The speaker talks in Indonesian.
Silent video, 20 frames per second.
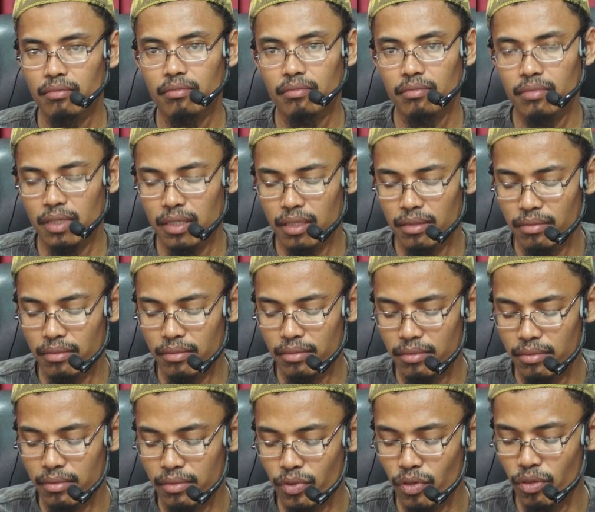
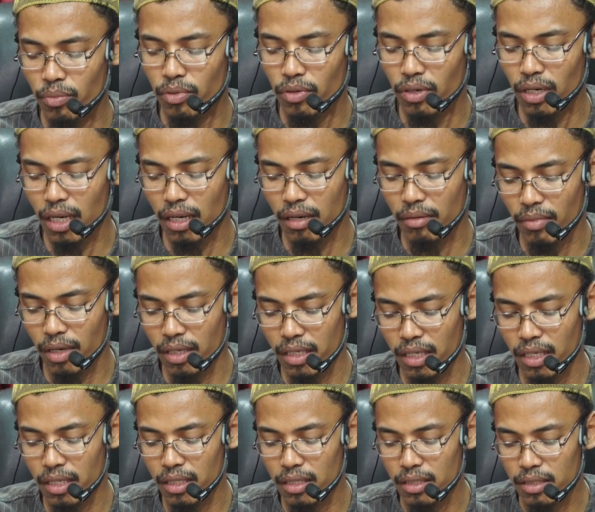menguburkan
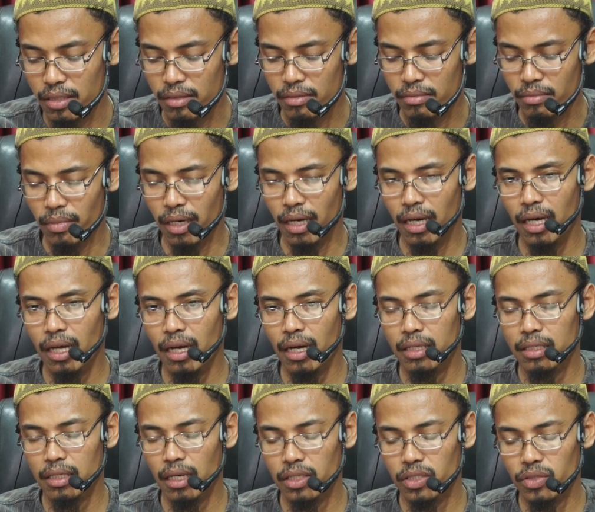mayit, maka
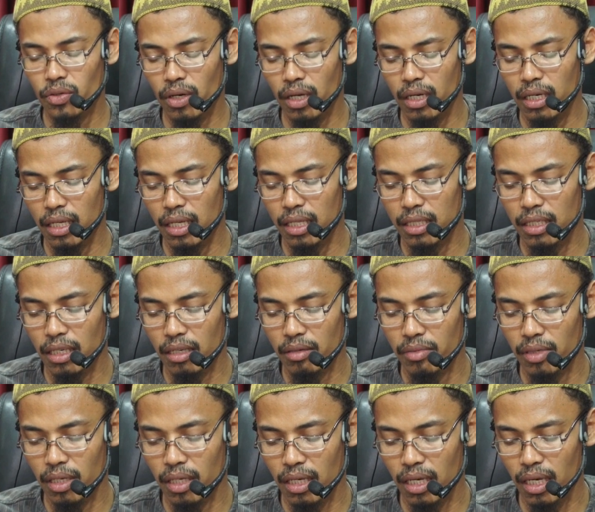ada salah seorang di antara
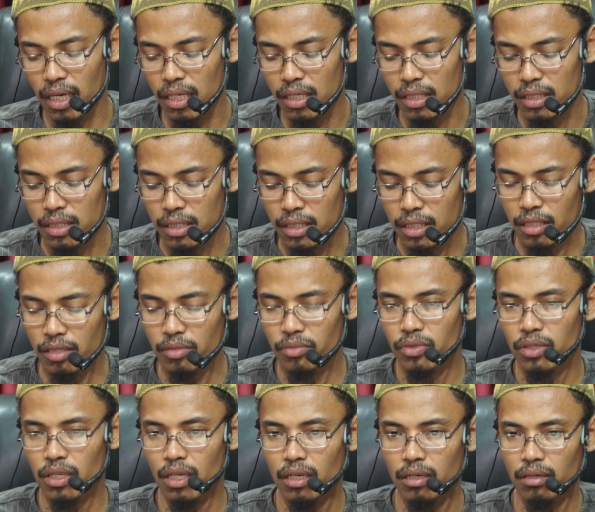mereka
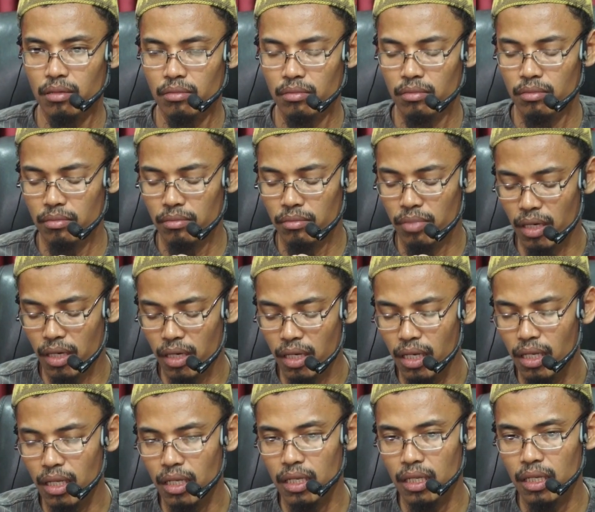kemudian
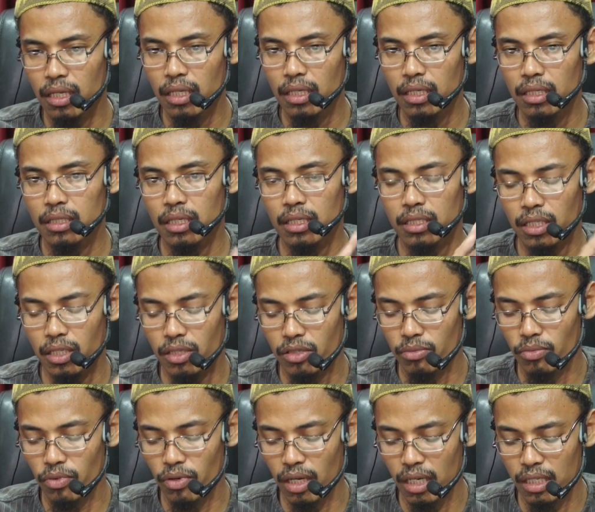berdiri di sisi
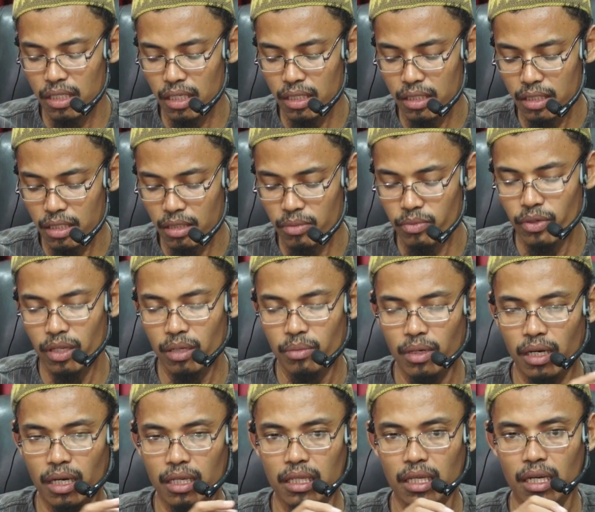kuburannya, kemudian
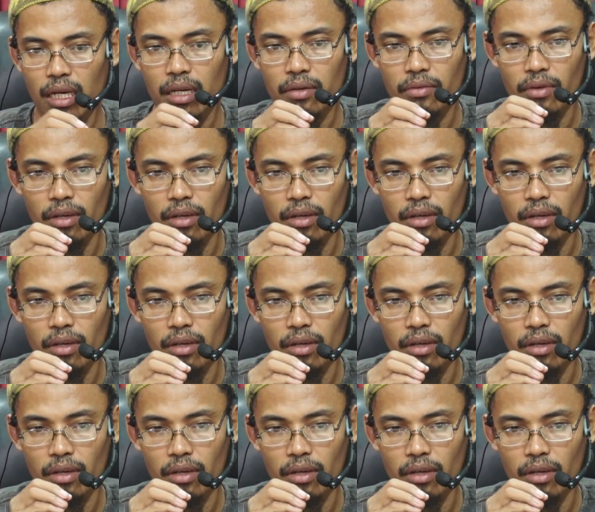mengatakan,